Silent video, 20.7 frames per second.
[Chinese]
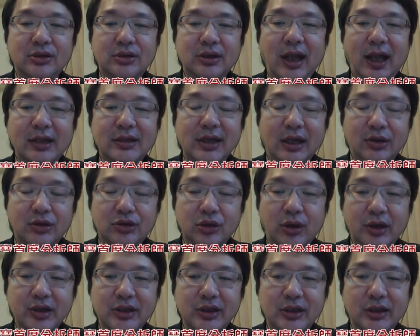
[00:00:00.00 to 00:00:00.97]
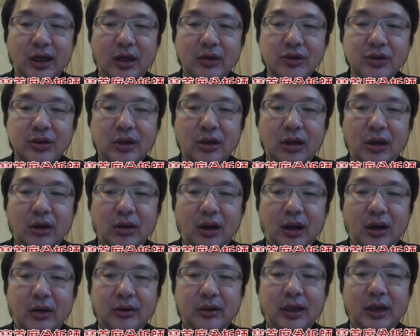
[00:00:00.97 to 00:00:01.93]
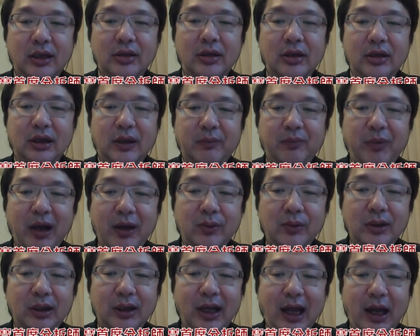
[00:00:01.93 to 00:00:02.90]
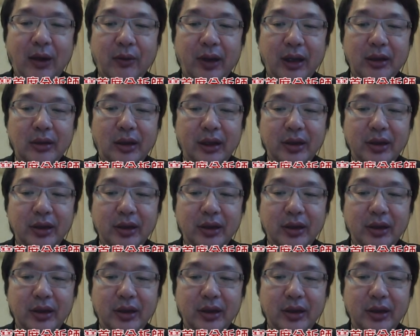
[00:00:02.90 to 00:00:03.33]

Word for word: 大涨创新高之后啊，那礼拜五的拉回，